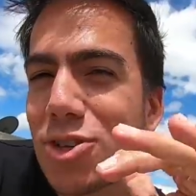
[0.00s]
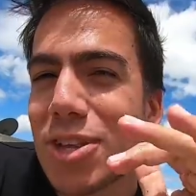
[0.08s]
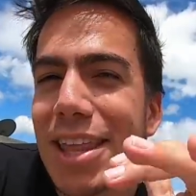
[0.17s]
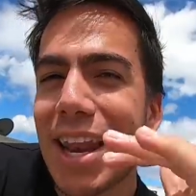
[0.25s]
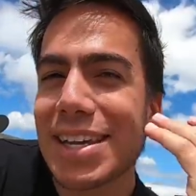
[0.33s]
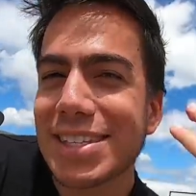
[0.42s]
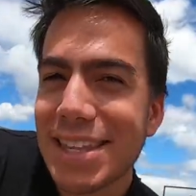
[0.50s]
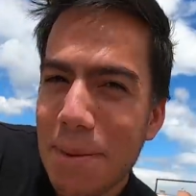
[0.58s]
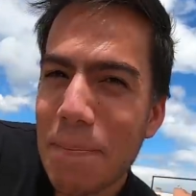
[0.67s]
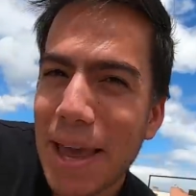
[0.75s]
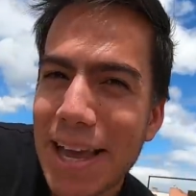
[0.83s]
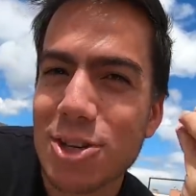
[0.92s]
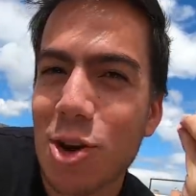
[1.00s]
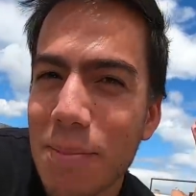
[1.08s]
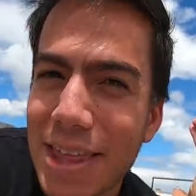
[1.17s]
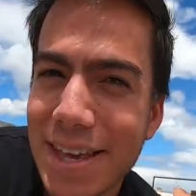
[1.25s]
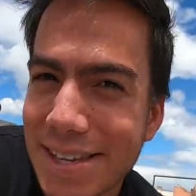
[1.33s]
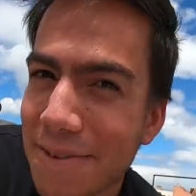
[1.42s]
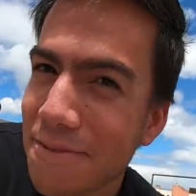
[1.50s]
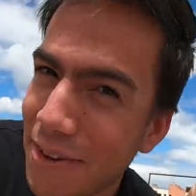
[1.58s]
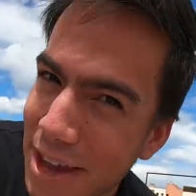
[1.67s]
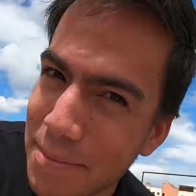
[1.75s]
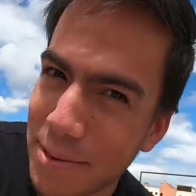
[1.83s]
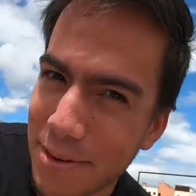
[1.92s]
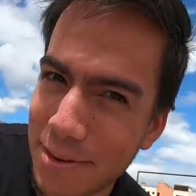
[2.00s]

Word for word: es una de las típicas comidas de enfermo.